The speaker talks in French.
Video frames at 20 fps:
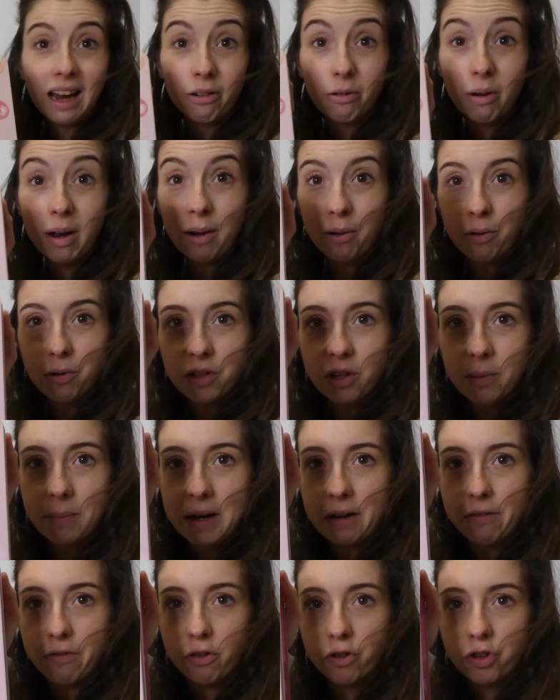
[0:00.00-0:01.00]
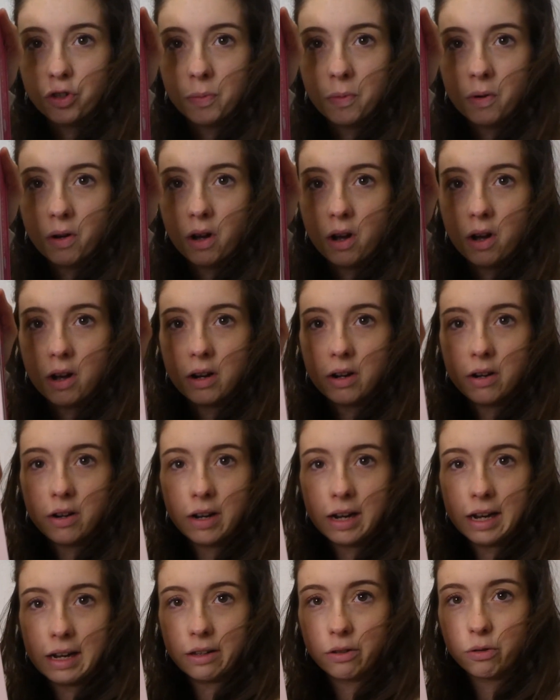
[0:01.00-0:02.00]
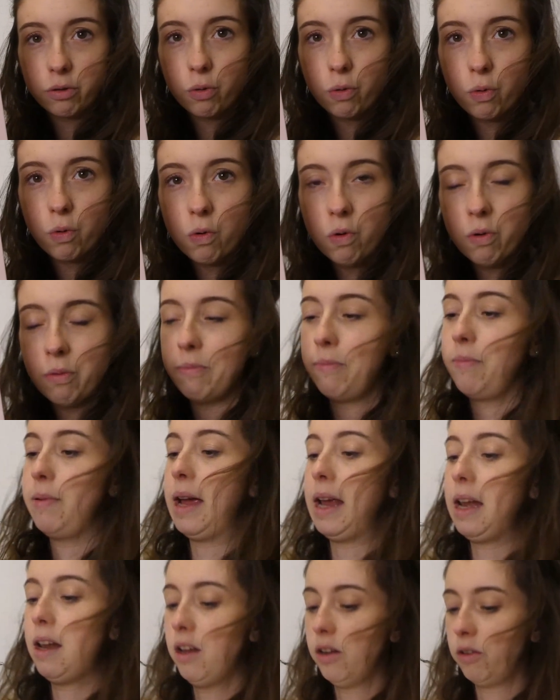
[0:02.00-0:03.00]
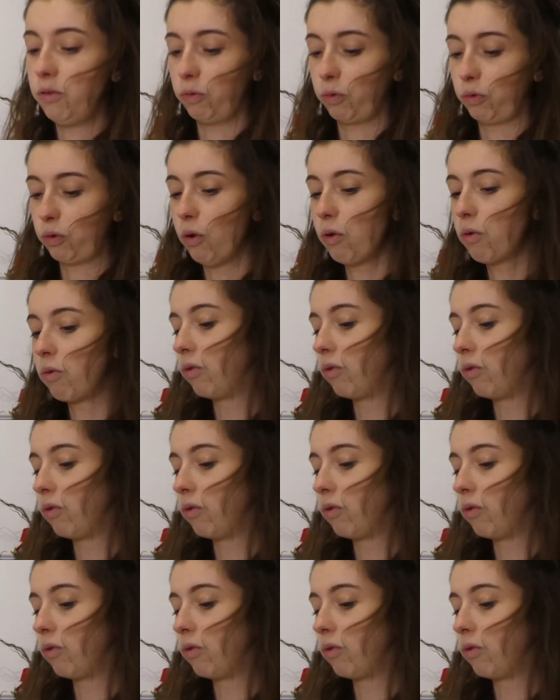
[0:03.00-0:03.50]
à quoi elle ressemble. Elle est franchement, oh là là, elle est trop belle. Donc trop